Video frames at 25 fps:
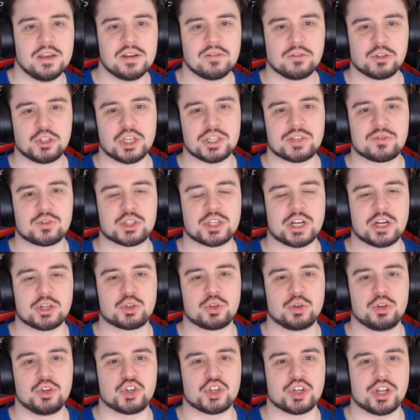вот здесь вот
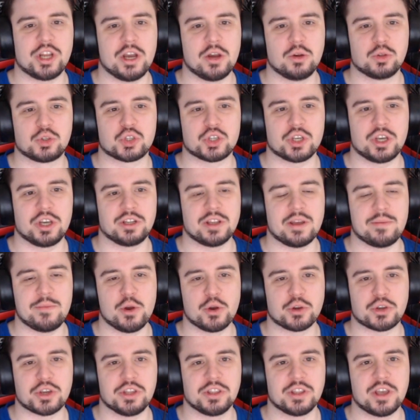сразу начинаются
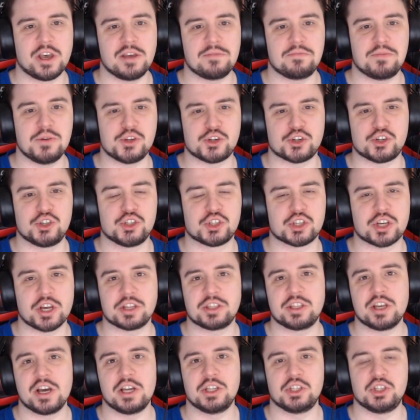намеки на эпичность,
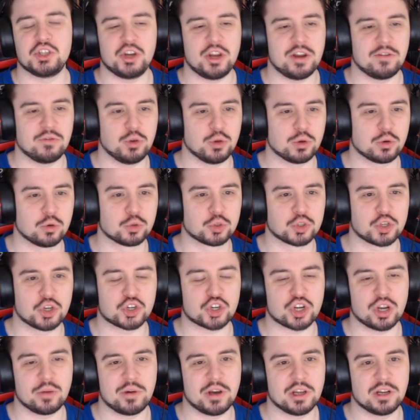когда деревню якутских
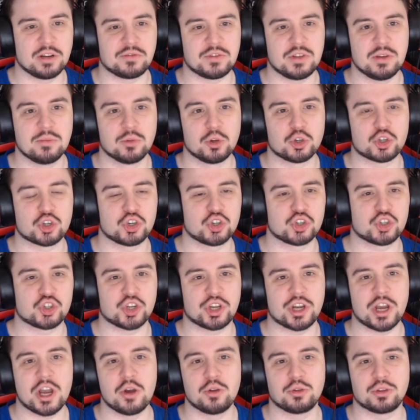шаманов немножко
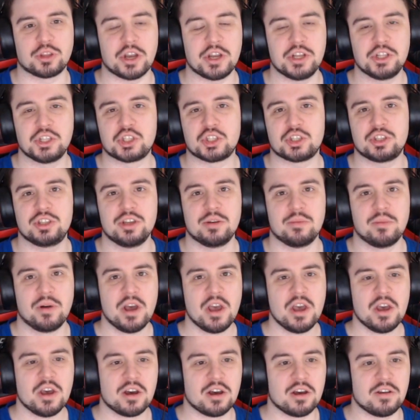сжигают таинственным
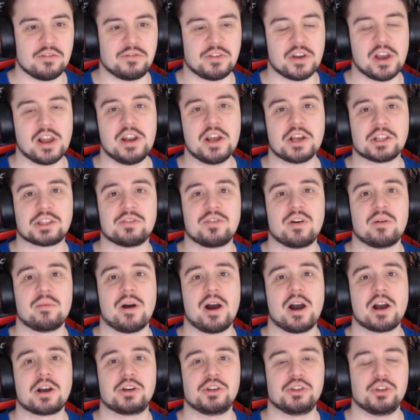э, фиолетовым
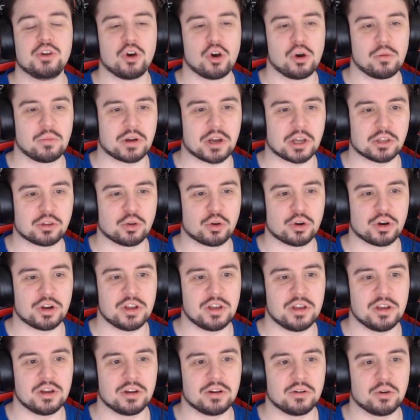огнем,
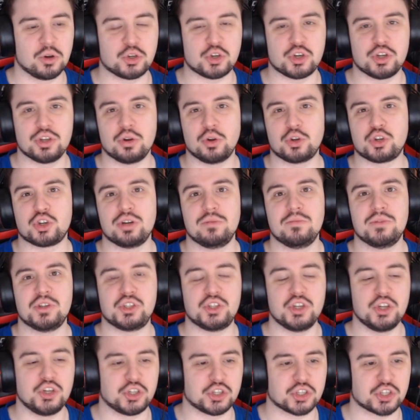который очень-очень
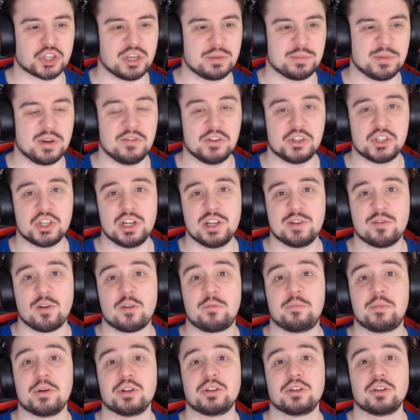мистический. Мы видели его
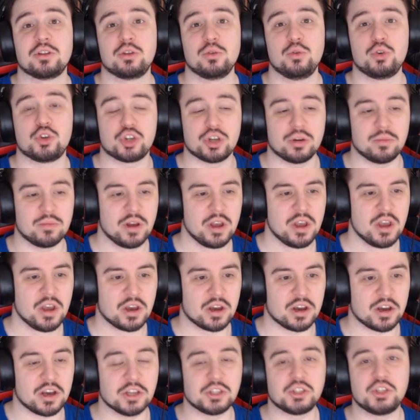в предыдущем
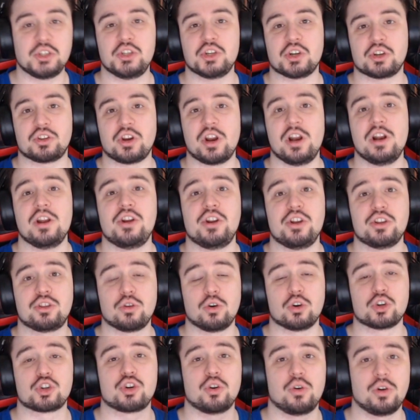э, тизер-трейлере,
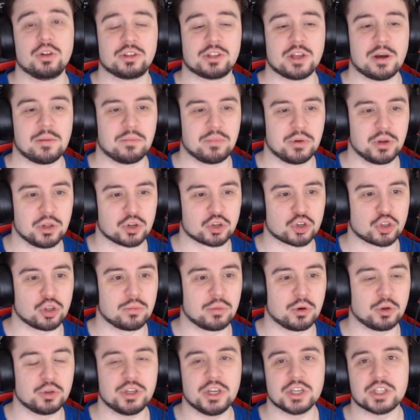тоже он там был,
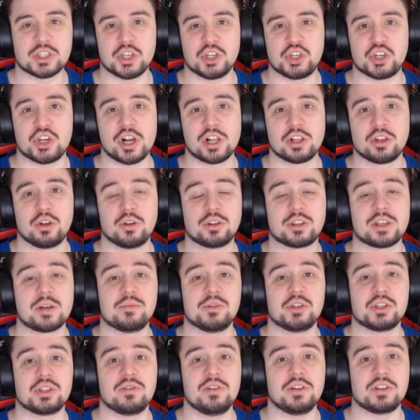чтобы он не означал, но он
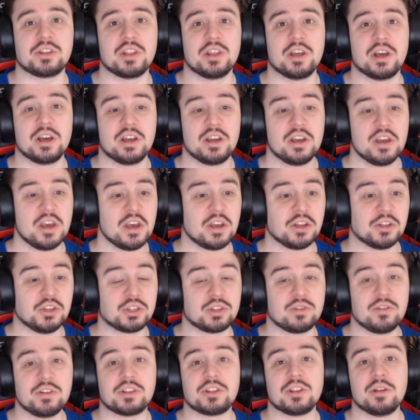там действительно,
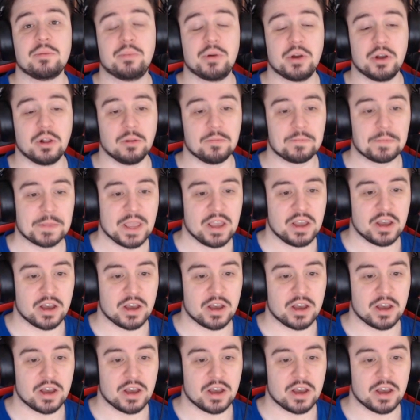действительно был.